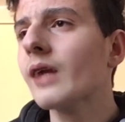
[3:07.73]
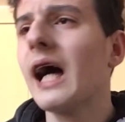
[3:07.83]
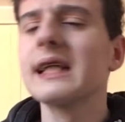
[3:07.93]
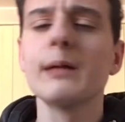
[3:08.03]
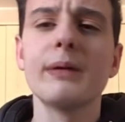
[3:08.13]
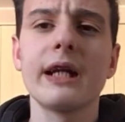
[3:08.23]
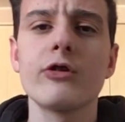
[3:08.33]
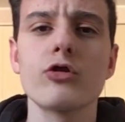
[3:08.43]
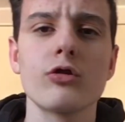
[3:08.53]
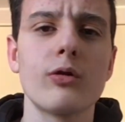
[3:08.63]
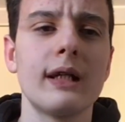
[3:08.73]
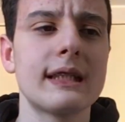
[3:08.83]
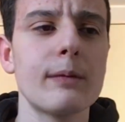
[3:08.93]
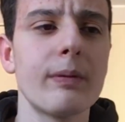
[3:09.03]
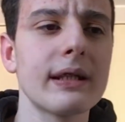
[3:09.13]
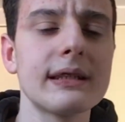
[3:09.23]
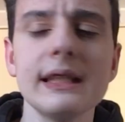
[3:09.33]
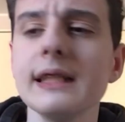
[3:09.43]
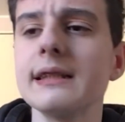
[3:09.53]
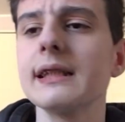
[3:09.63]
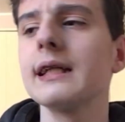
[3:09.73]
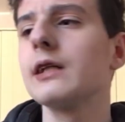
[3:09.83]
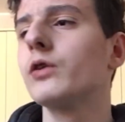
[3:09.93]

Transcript: anche perché ci sono altre partite,